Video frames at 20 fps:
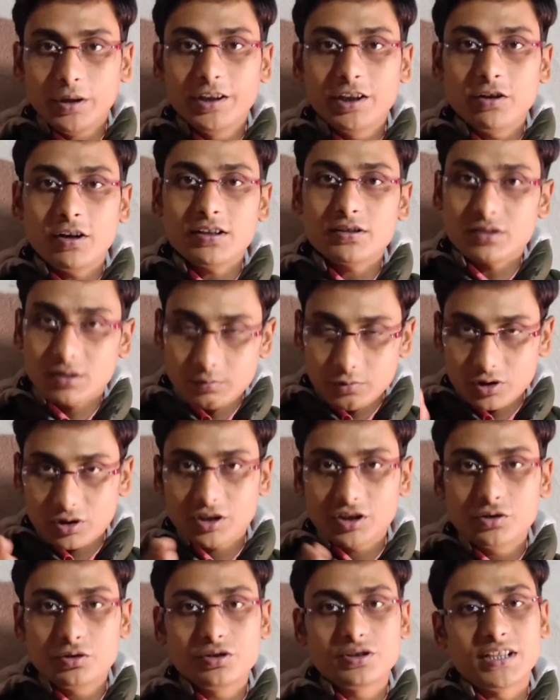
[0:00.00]
তৈরি হয় সমস্ত
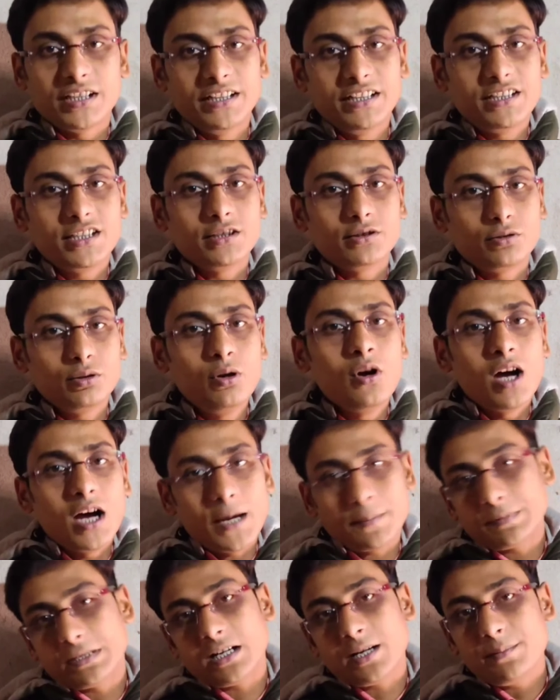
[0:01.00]
কিছু জেনেই কিন্তু
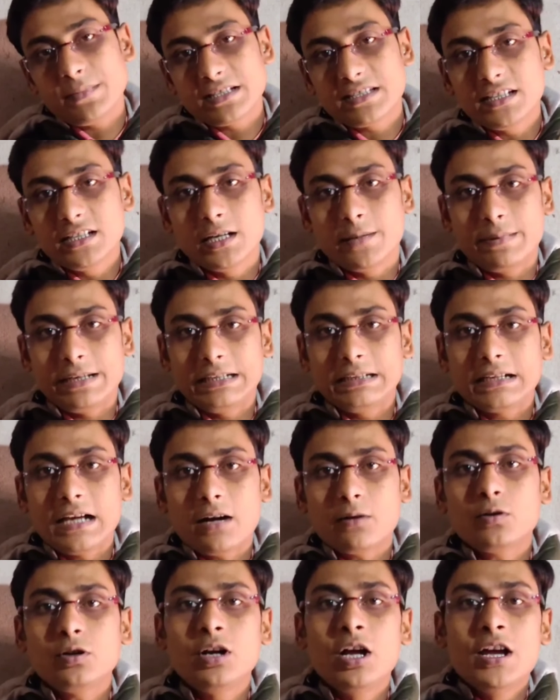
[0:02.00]
আপনারা মেশিন নেবেন
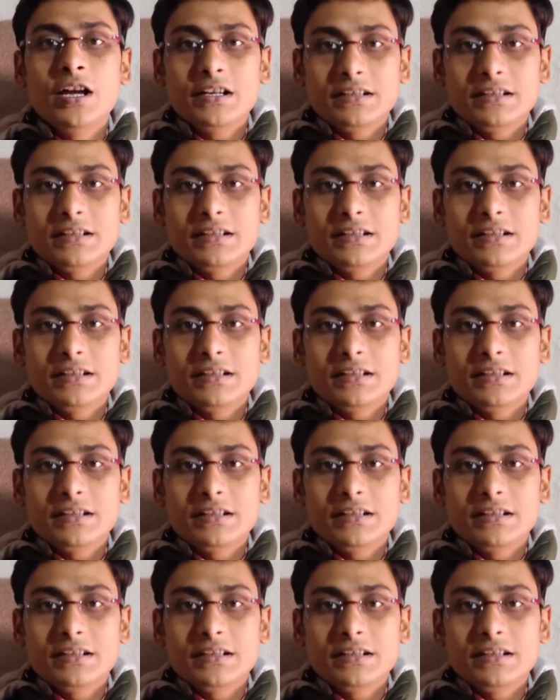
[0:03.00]
কারণ